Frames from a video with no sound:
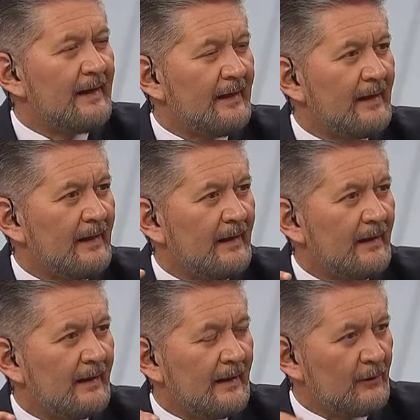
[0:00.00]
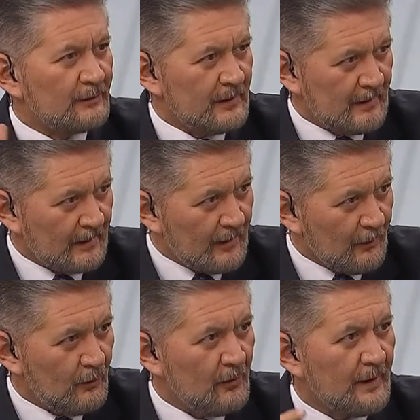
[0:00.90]
eh, eh, los
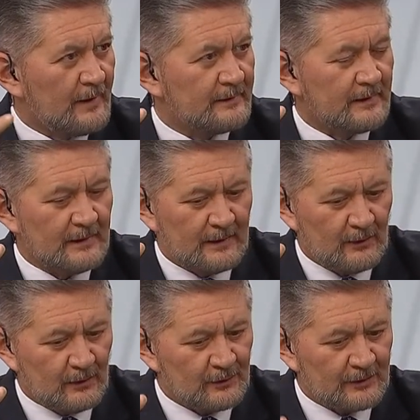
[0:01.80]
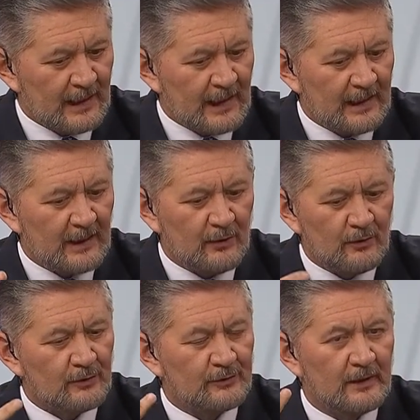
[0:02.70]
entrenadores, eh, los
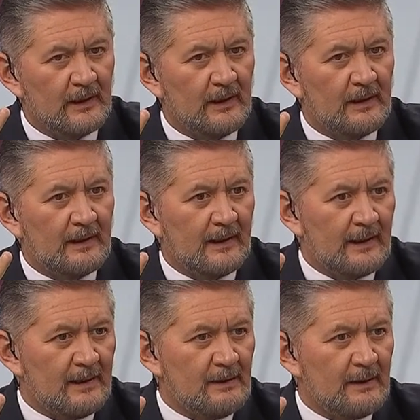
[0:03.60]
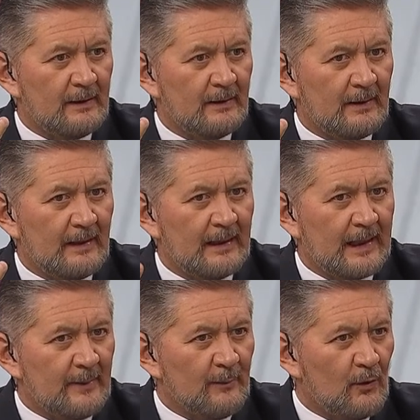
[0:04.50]
técnicos, el
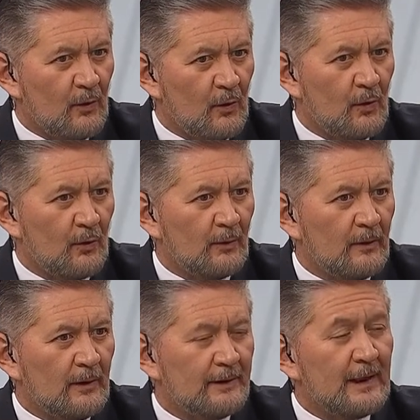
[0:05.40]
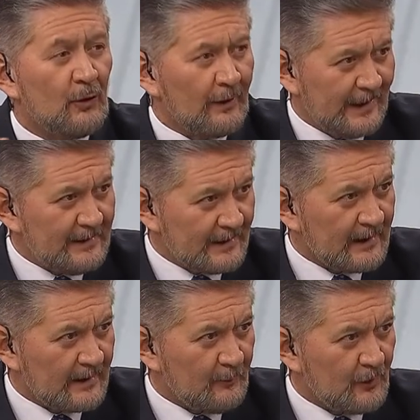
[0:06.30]
equipo de
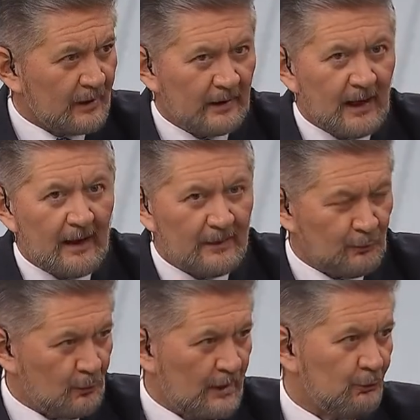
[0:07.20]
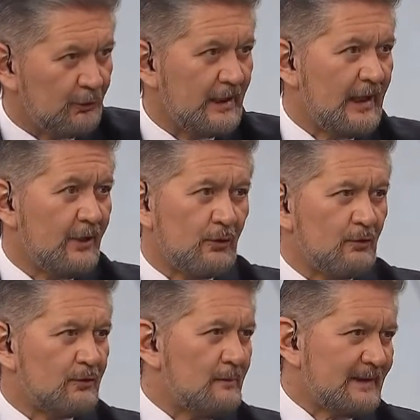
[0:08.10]
logística en términos generales, el utilero,
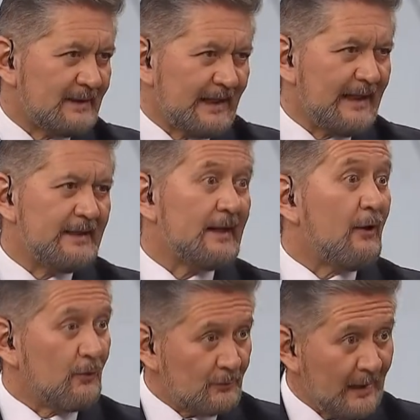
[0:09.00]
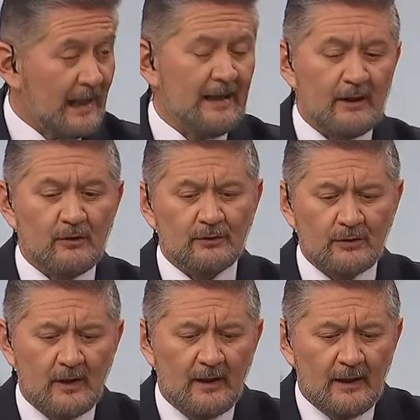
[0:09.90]
incluso el masajista, los
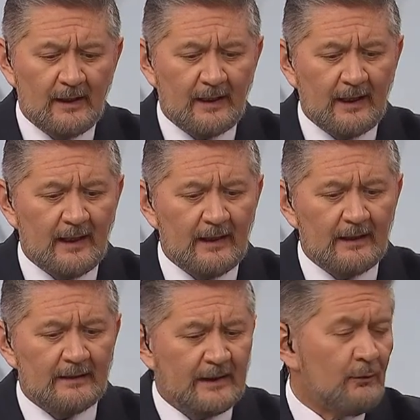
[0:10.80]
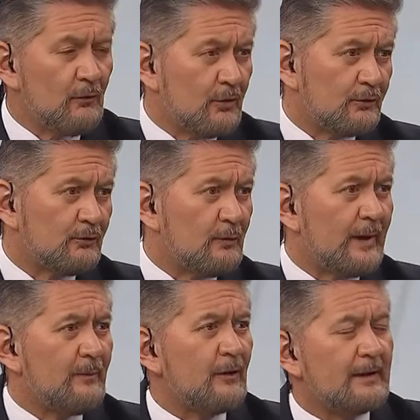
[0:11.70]
médicos, tiene un costo
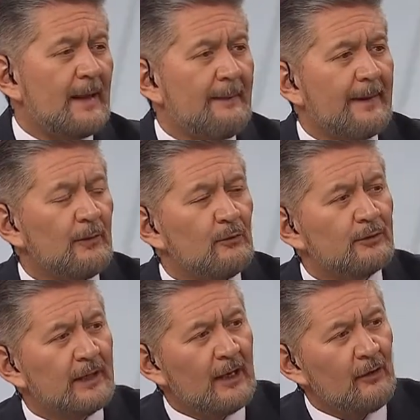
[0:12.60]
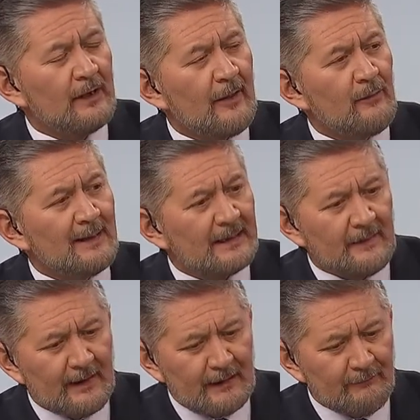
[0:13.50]
súper importante. Usted ha logrado
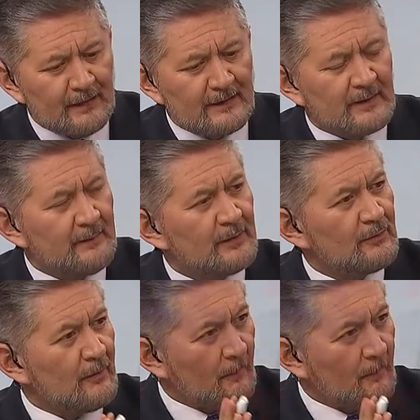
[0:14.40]
mantener el financiamiento